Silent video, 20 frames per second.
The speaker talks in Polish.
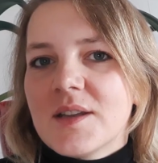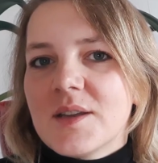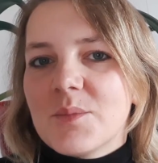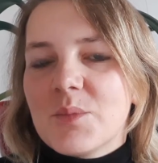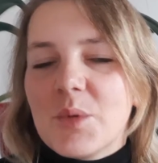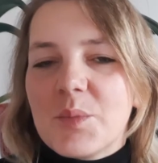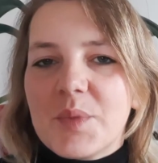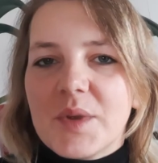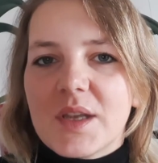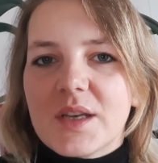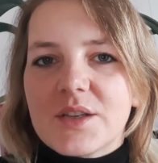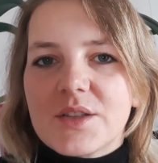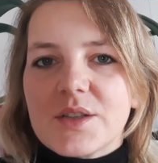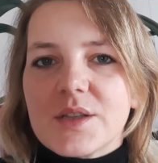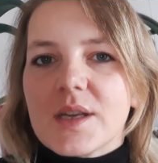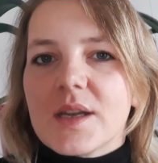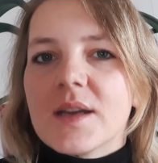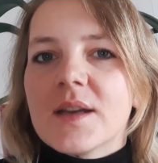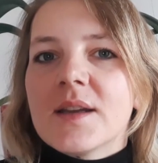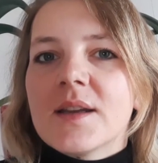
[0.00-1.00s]
Po
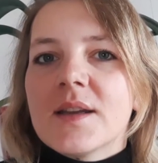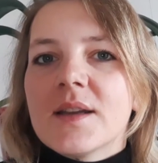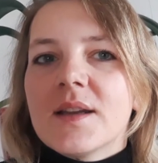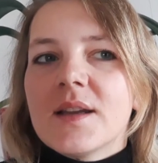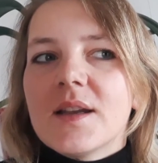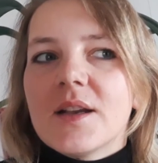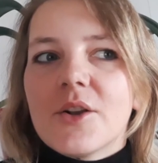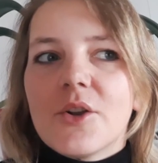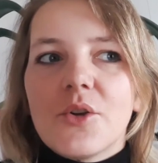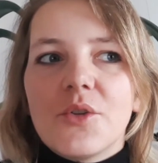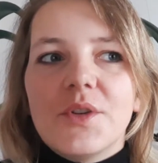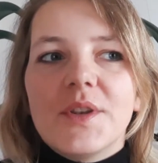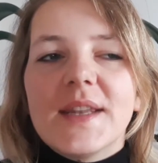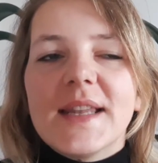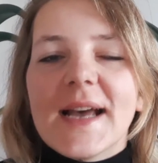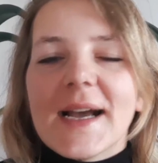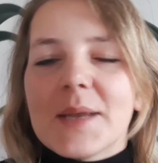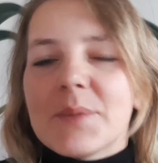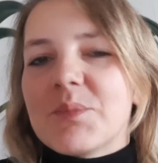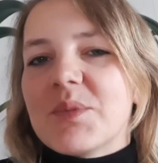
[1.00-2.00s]
pierwsze, koń
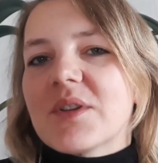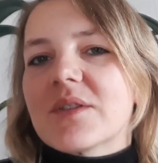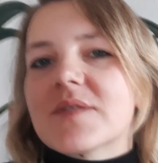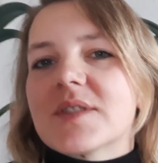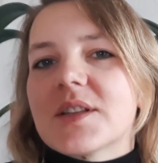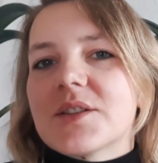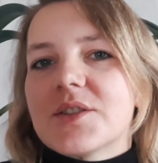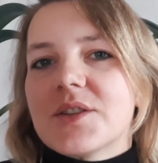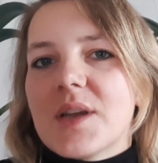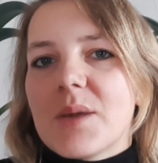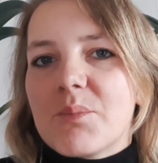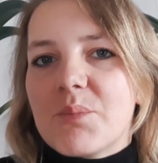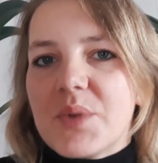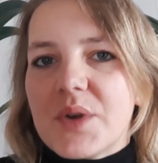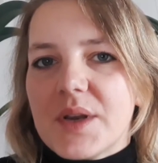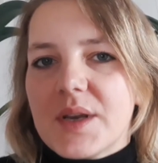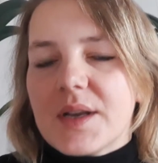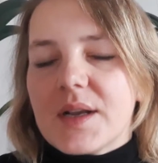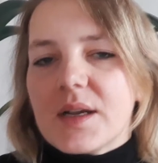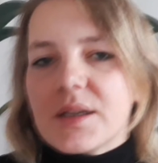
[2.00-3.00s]
najpierw zaczyna
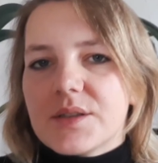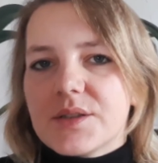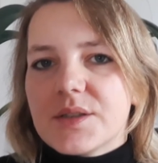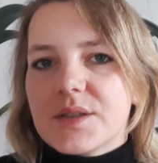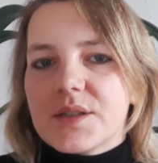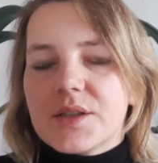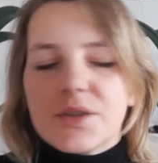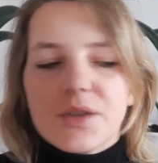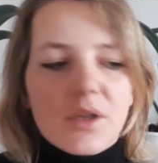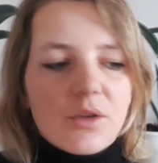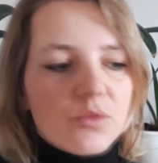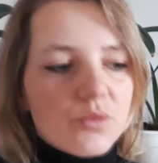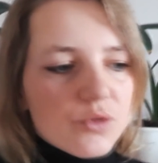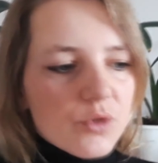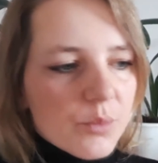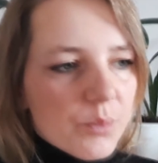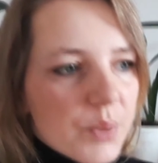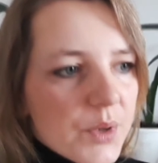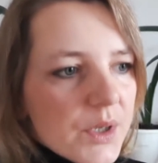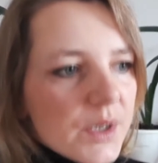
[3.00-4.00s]
prychać, zaczyna
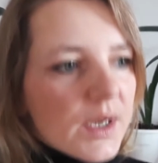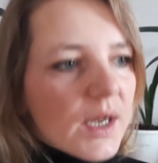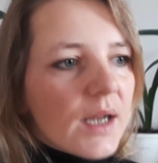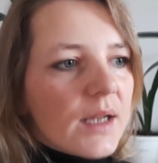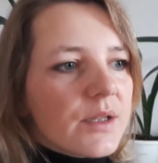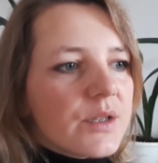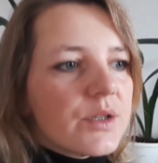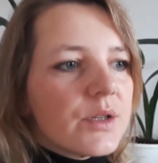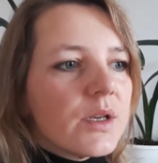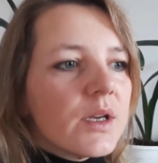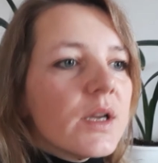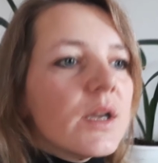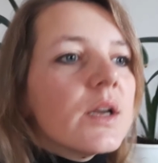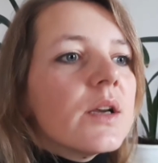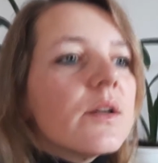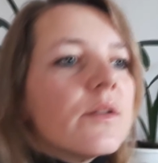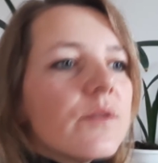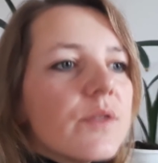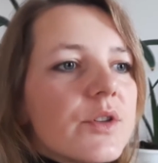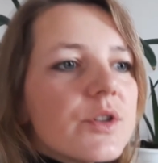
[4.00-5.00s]
dużo prychać,
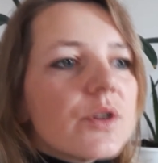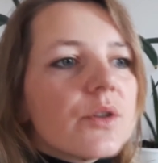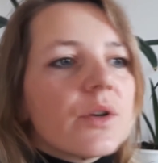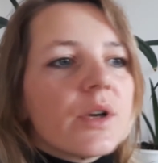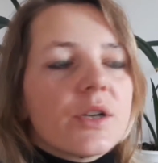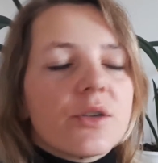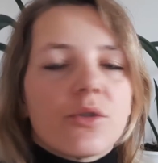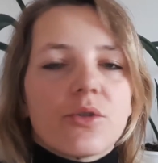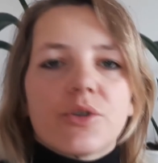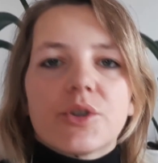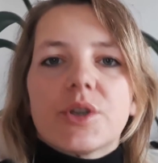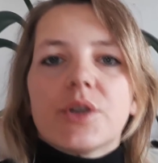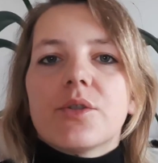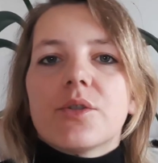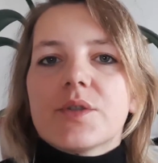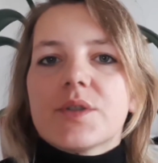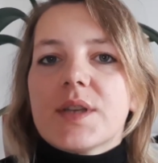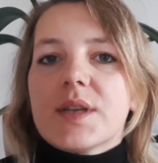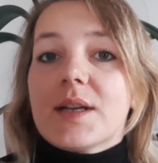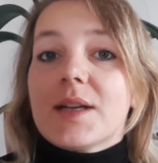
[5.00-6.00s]
wyciągać troszkę
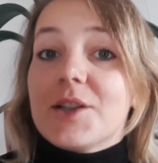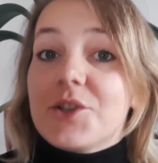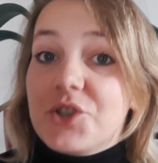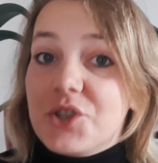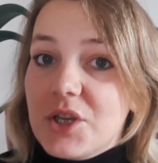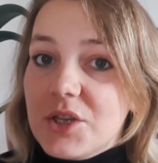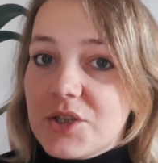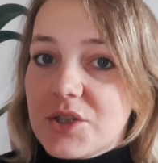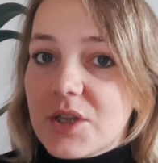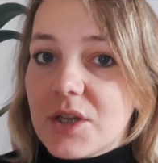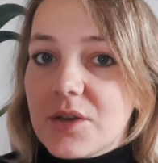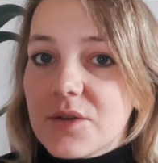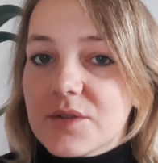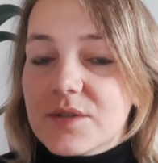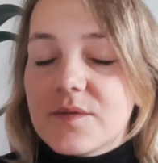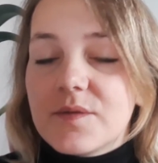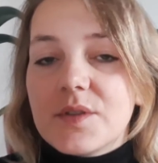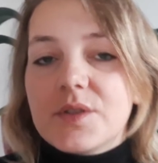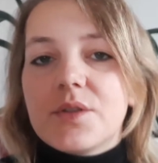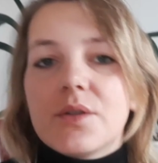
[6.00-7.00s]
nosek, chcieć ten
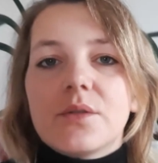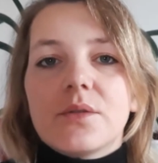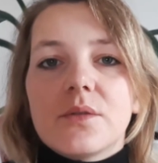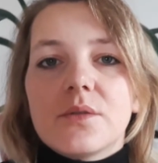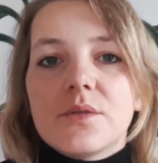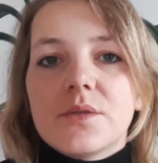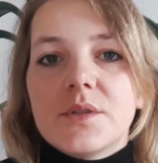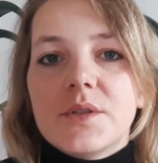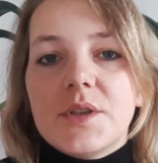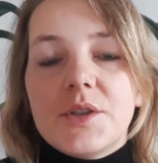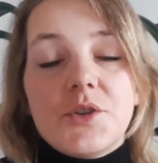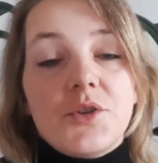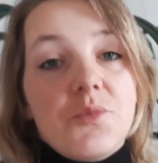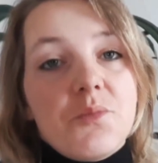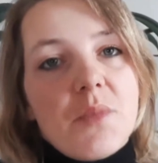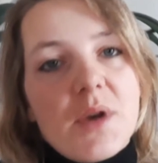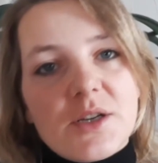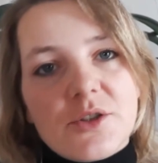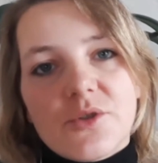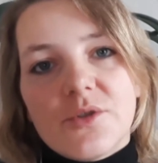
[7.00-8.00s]
nos wyciągnąć. Jeśli
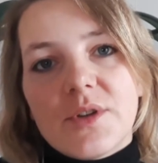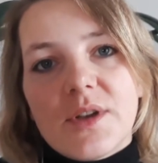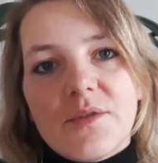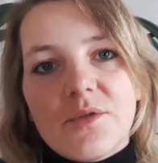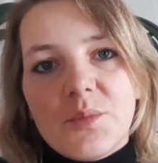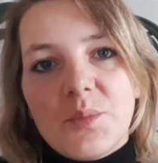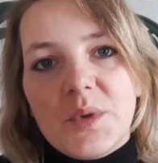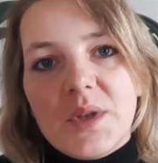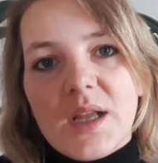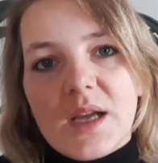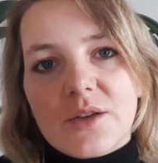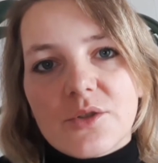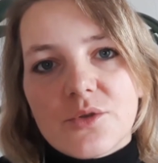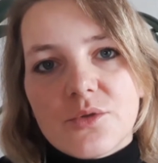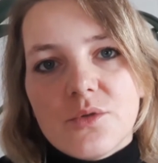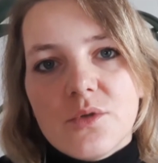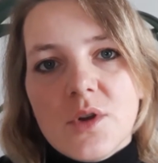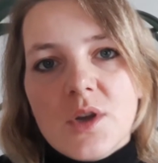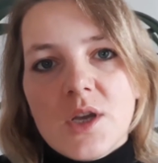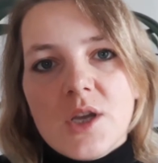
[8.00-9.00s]
masz go na
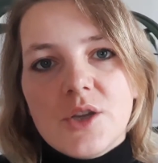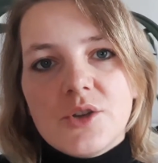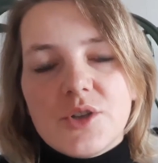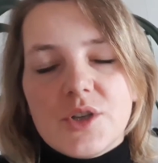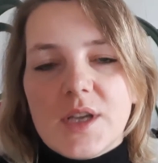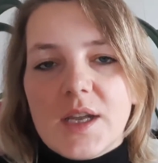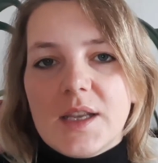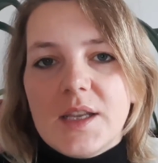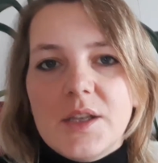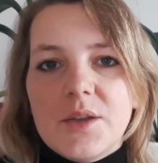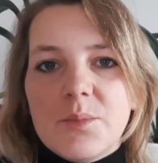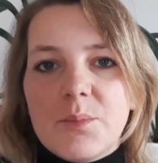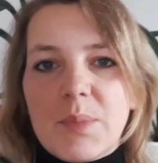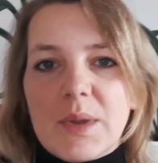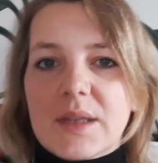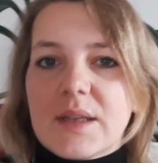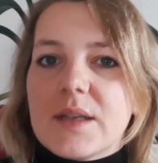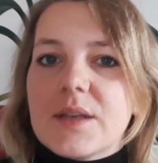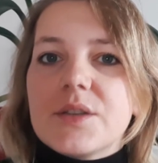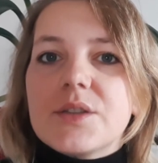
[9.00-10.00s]
wypinaczu czy na innym
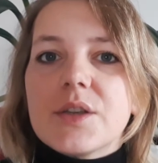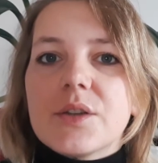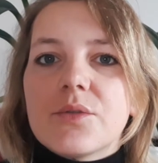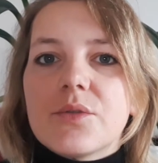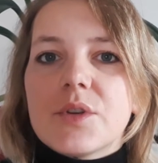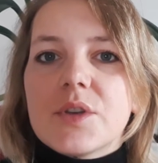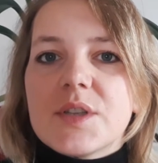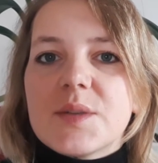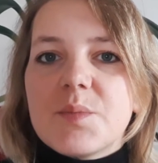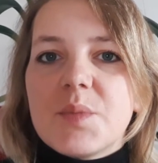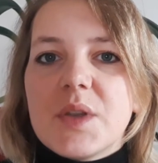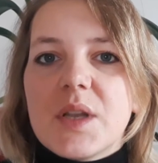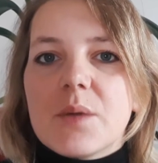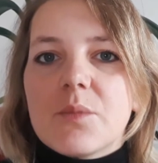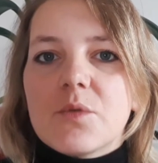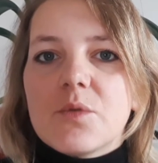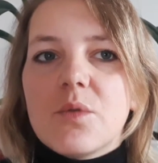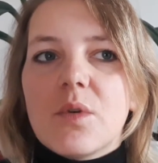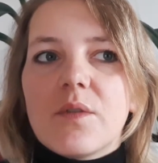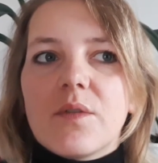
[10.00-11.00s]
patencie, który spina
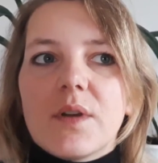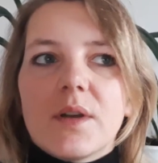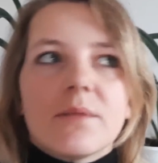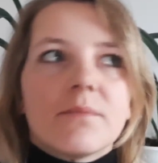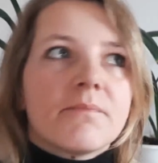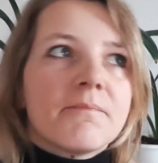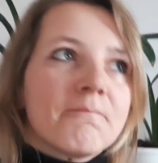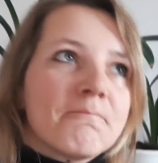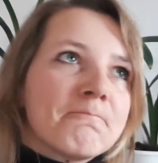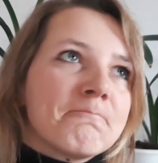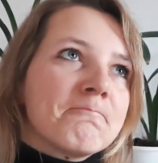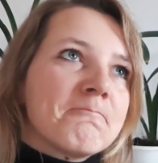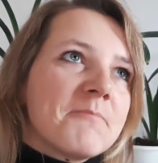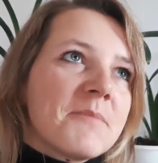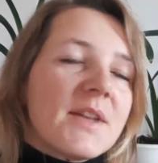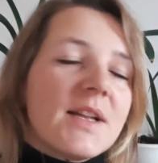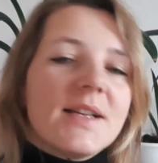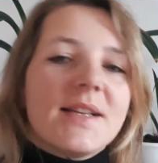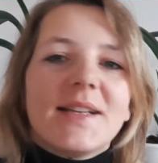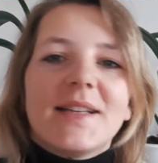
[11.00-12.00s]
mu głowę,
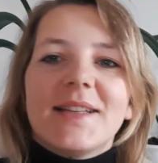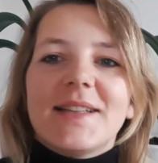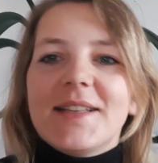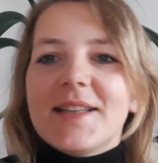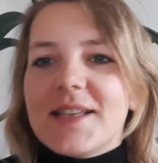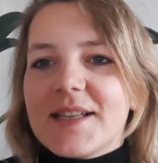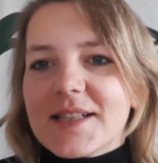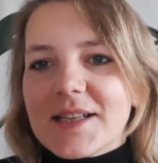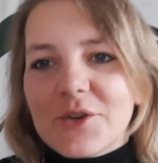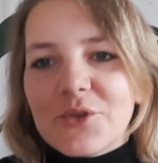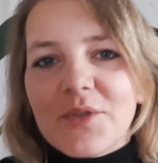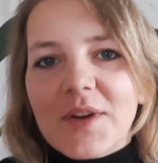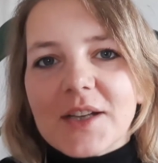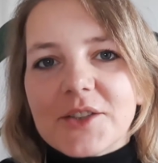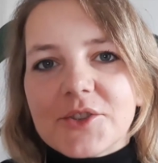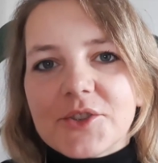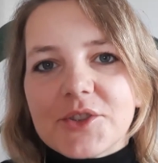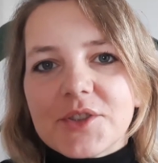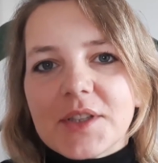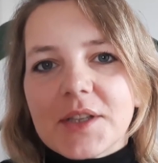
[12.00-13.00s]
nie
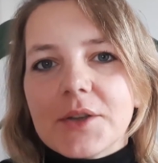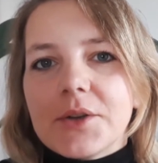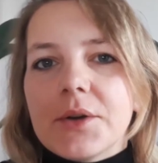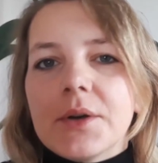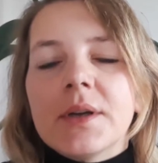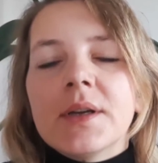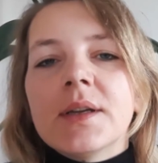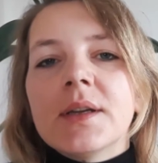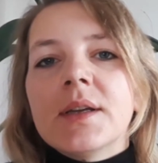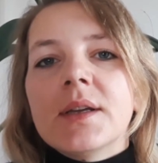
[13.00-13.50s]
zauważysz tego.